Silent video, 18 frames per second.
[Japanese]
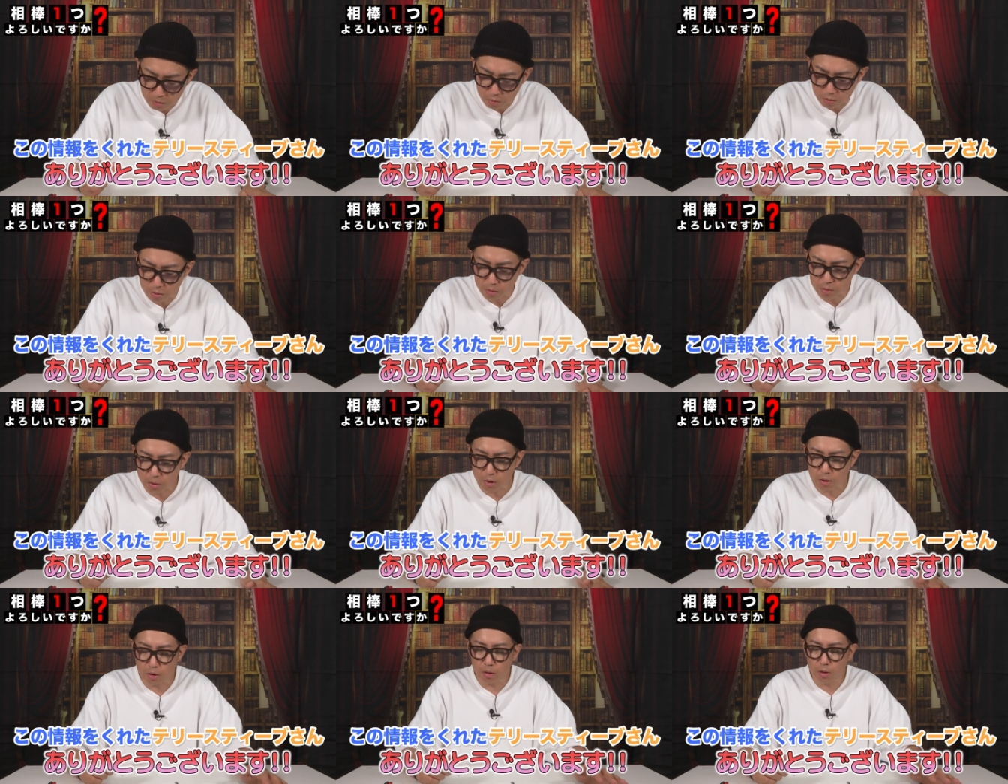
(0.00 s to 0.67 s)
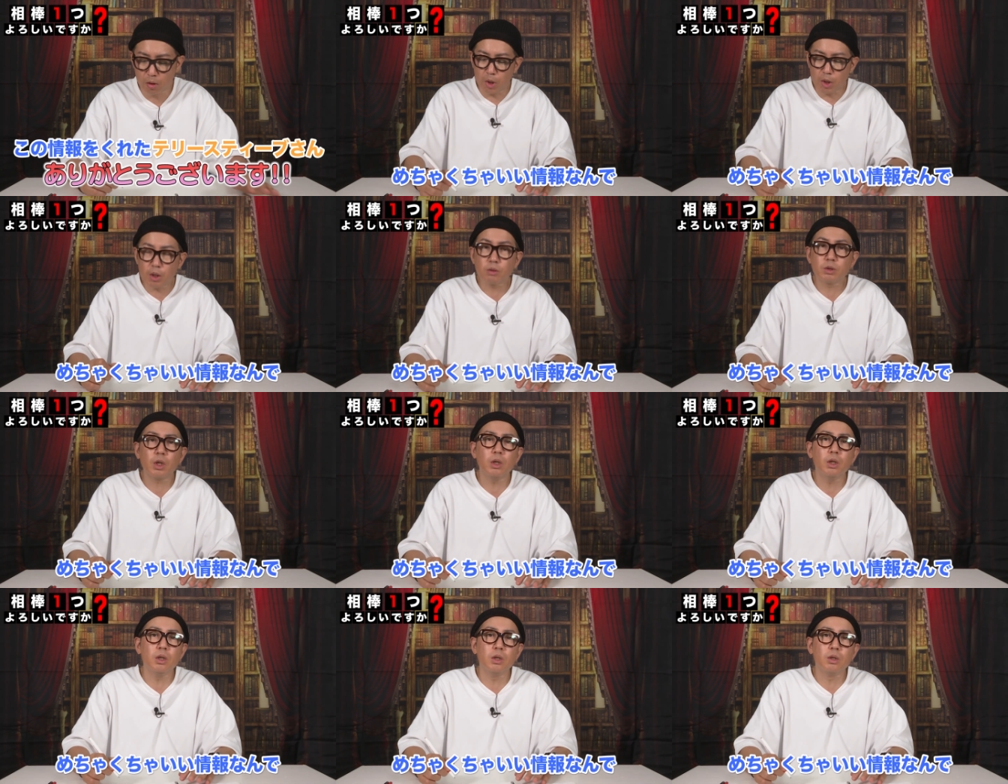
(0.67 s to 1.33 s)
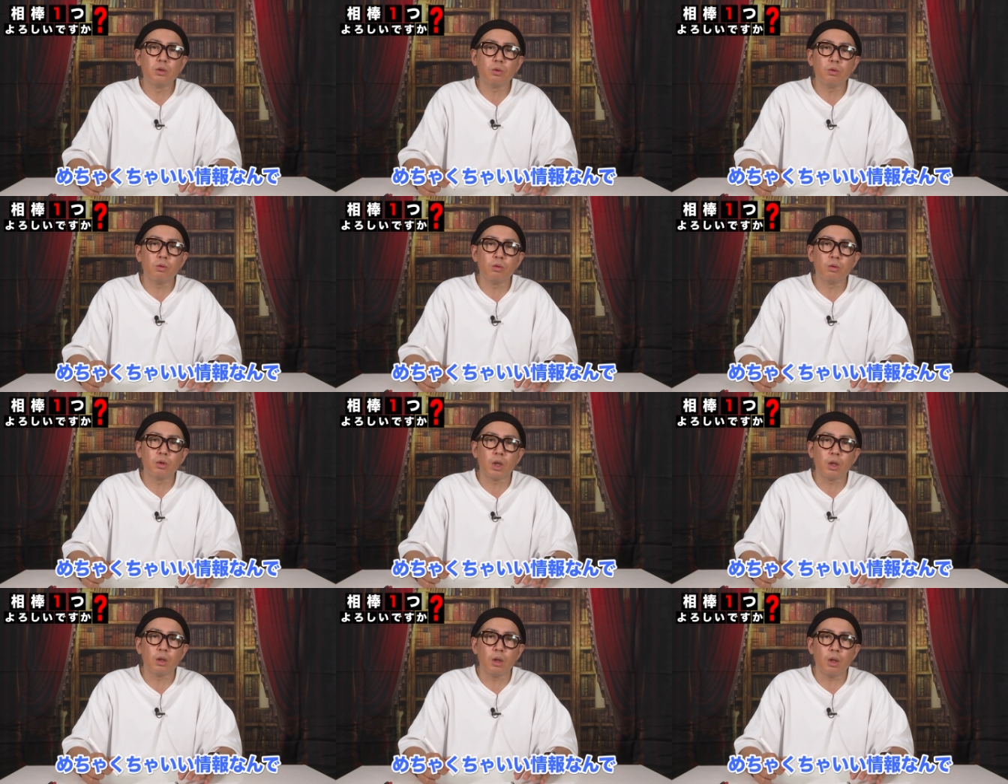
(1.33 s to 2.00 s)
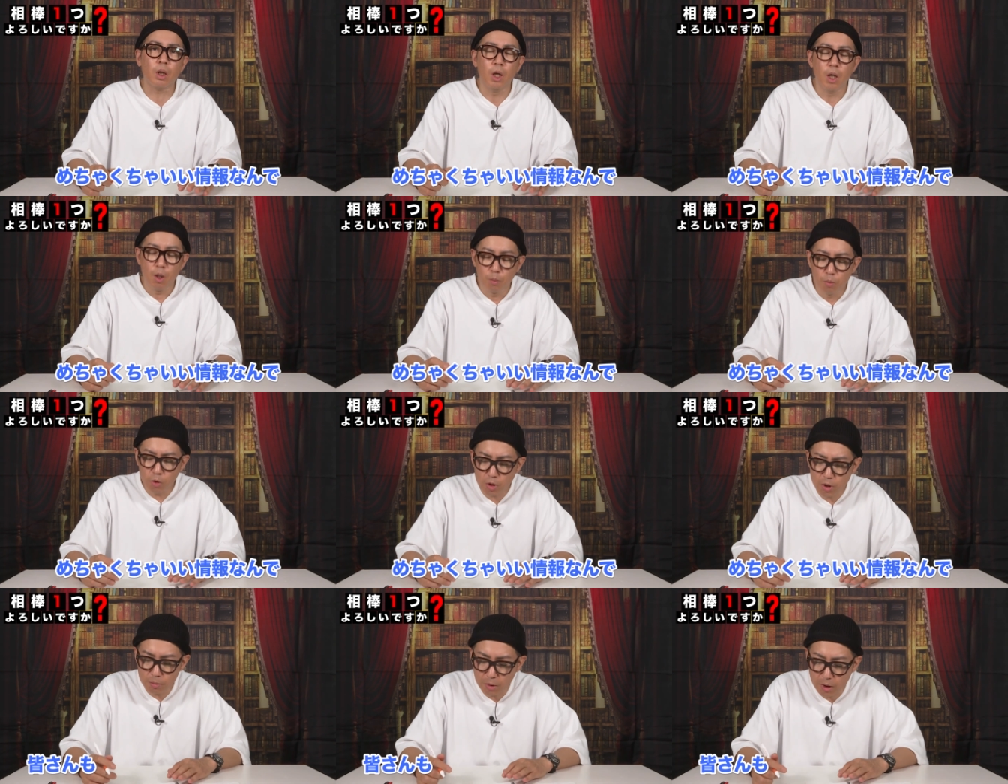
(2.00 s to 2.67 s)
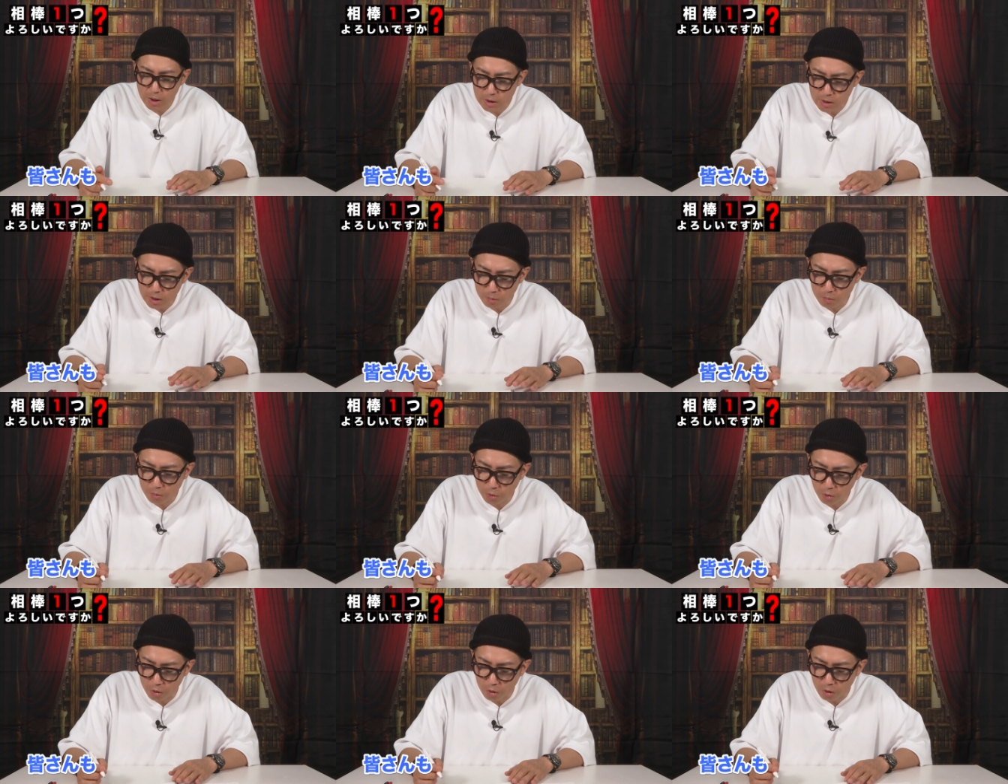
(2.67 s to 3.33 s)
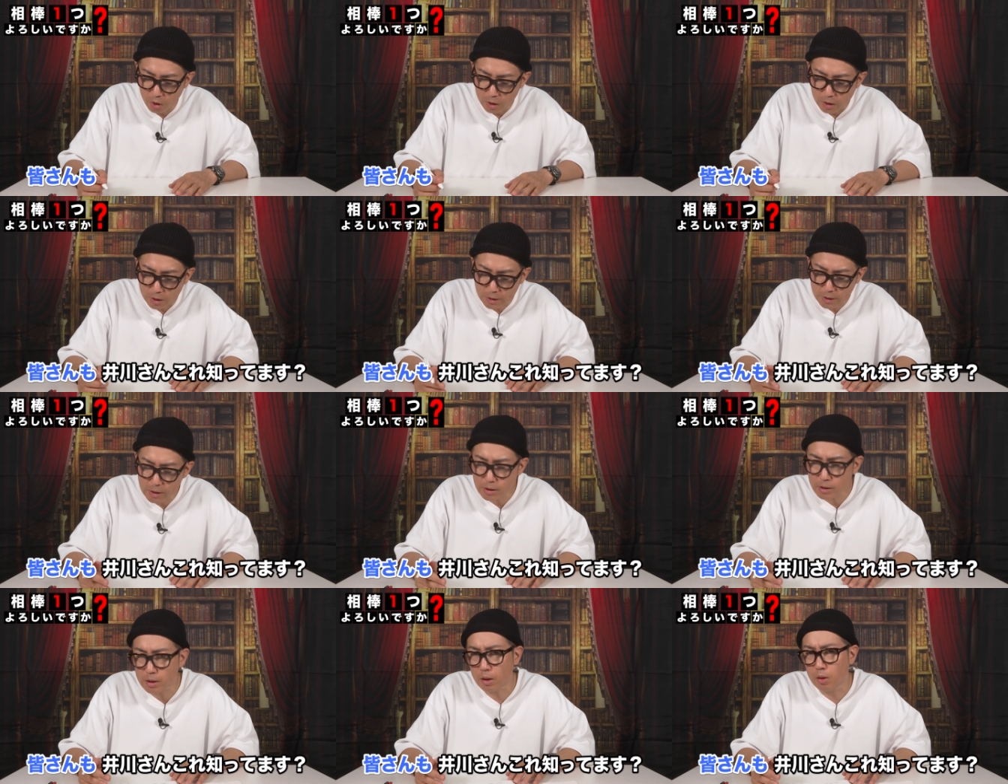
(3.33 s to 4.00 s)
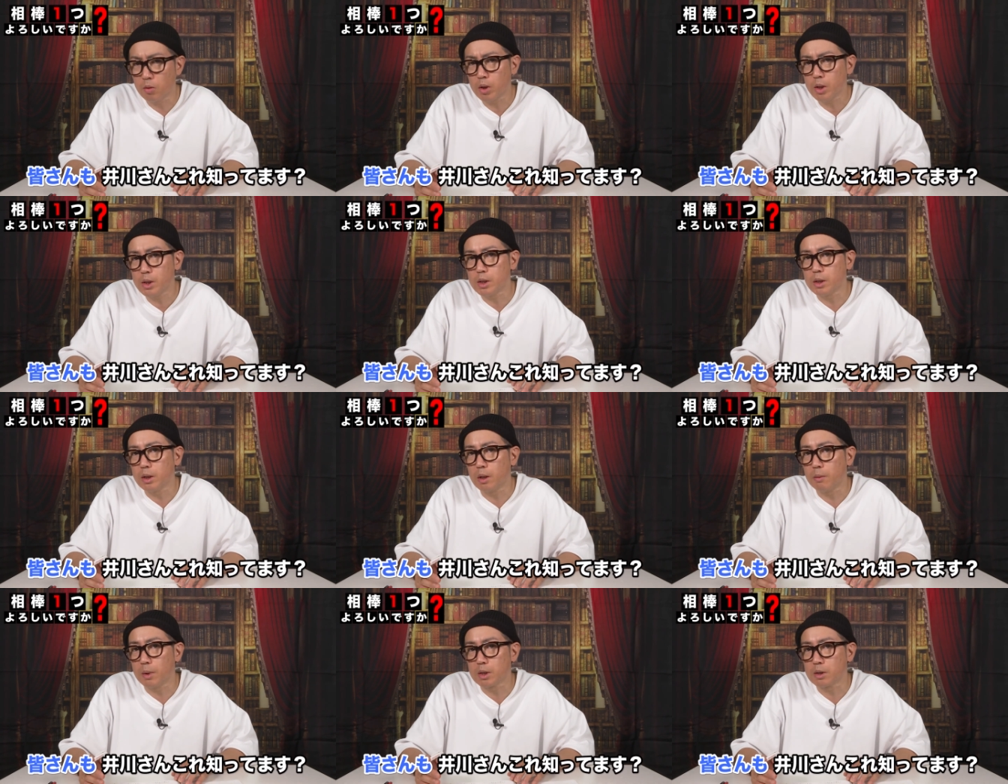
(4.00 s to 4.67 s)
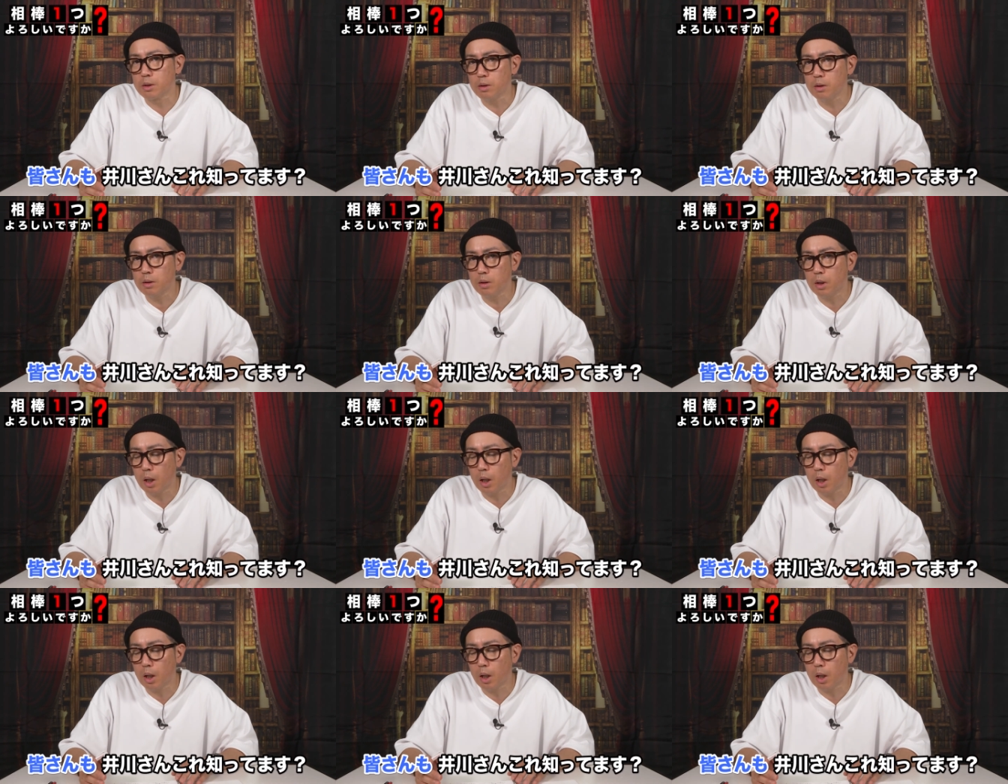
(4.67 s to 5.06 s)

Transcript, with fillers: 本当にめちゃくちゃいい情報なんで、もし皆さんも「井川さんこれ知ってます？